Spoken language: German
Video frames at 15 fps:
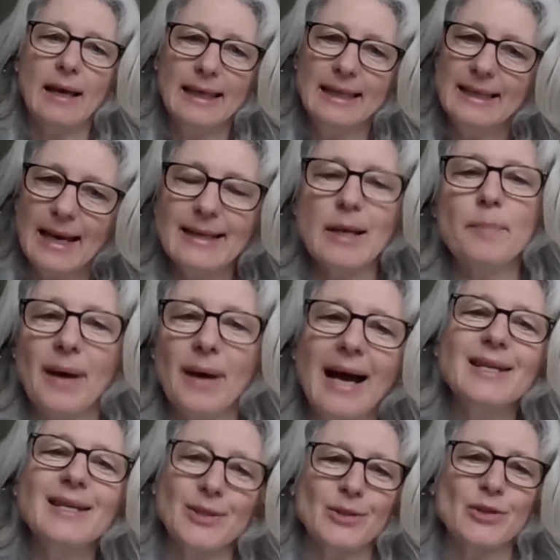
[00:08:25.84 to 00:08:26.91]
in einer
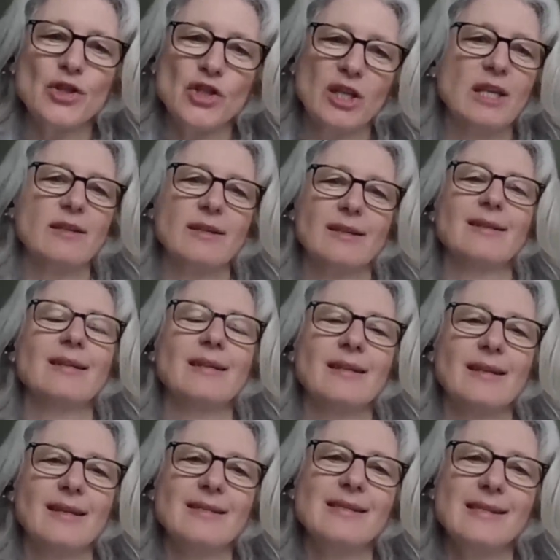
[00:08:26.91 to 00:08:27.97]
breiteren Schicht. Denn
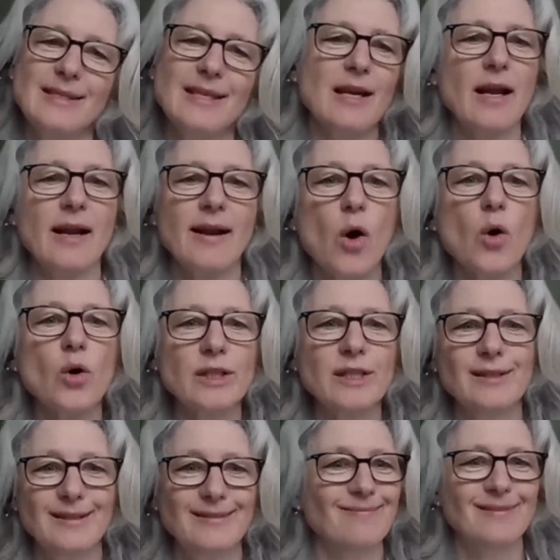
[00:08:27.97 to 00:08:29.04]
das ist ja dann auch
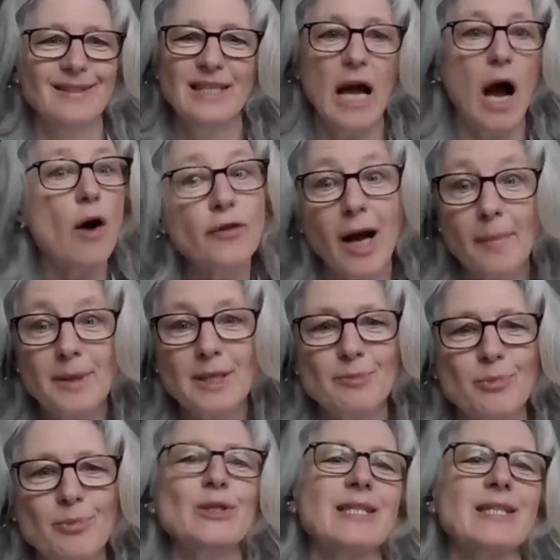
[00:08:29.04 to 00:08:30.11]
die Aufgabe des
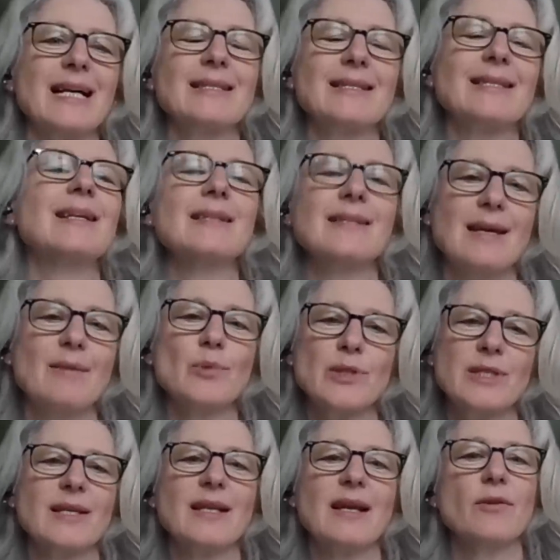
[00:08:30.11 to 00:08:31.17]
Bundeskanzlers. Er
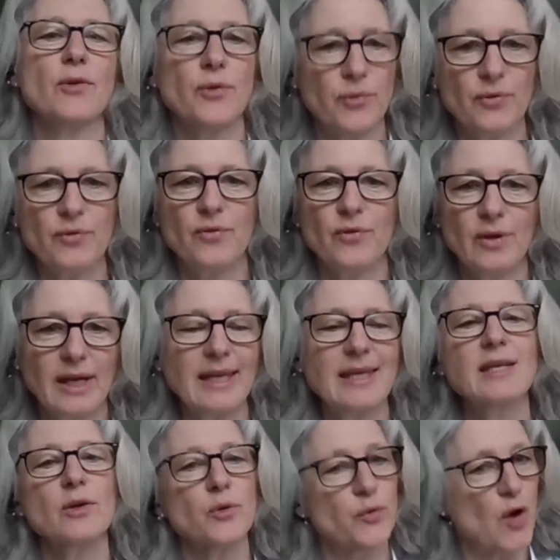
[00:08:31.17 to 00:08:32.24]
muss ja dann
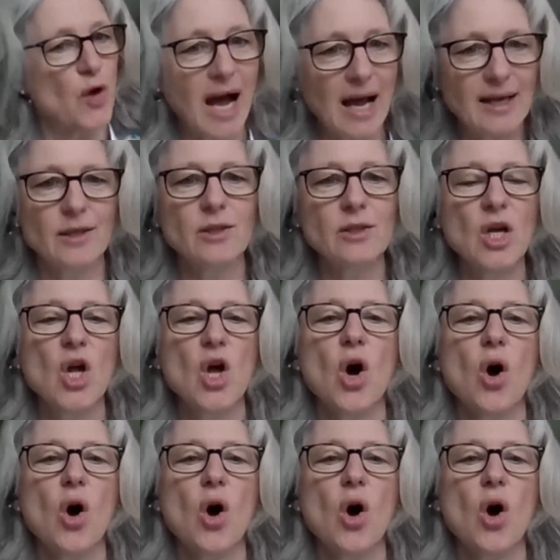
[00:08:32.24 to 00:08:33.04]
regieren für alle.